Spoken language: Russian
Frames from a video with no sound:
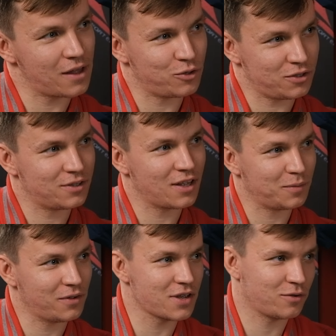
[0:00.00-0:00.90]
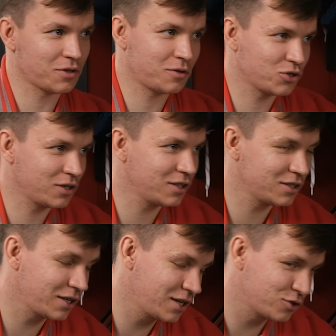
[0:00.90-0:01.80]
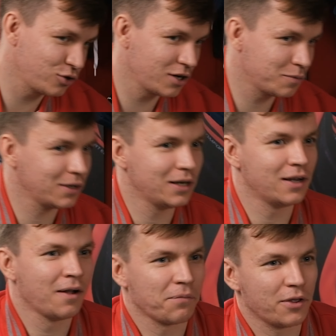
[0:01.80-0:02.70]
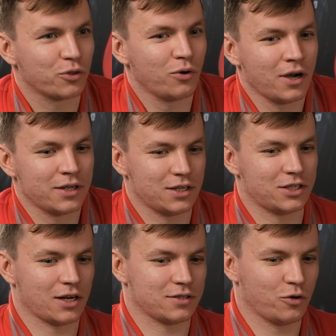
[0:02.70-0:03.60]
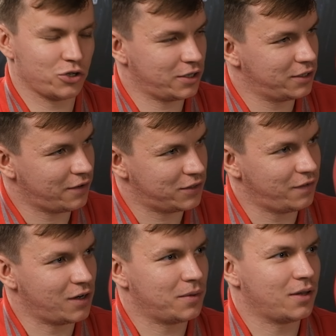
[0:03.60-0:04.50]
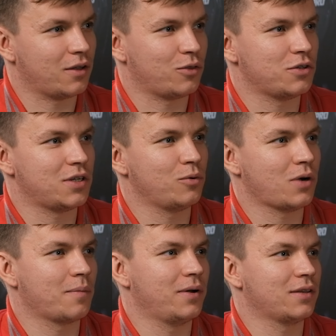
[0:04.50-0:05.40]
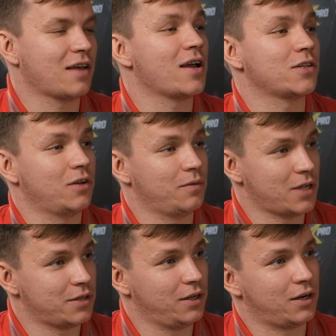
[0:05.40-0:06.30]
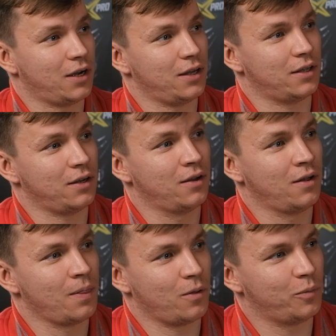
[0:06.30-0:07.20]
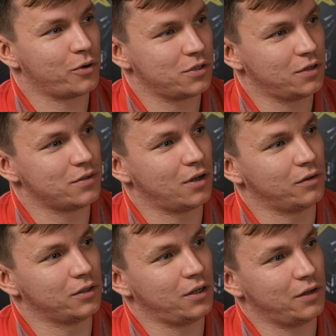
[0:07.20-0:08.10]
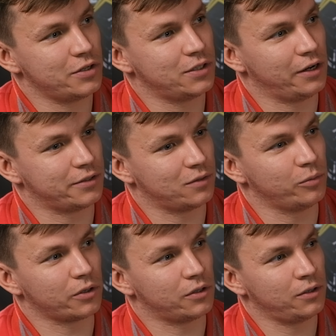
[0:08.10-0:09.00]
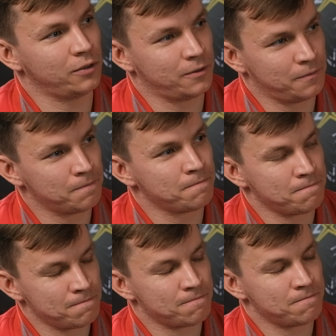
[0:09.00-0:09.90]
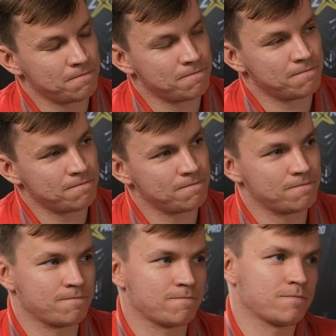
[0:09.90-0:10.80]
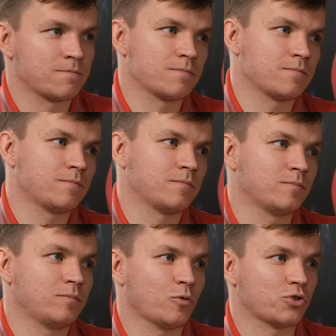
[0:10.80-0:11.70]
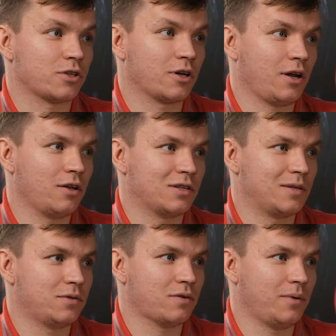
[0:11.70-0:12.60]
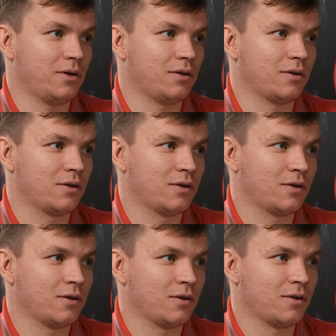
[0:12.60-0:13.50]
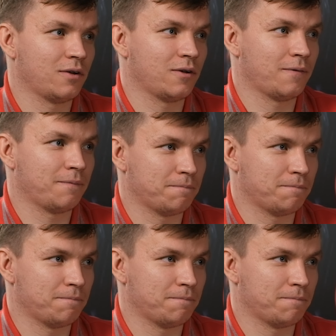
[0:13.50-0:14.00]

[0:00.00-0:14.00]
А, то есть надо было взять. Вот это уже такие истории были не только сейчас, да, уже тогда, в те да, времена. Да, то есть да, ему как это... бы навязывали взять игрока, да? Да. Он просто не взял его, да? да. Его сняли со сборной, да? Да. Ну, там влиятельный такой парень был. Угу. Он сейчас играет, если без фамилии? Да, да.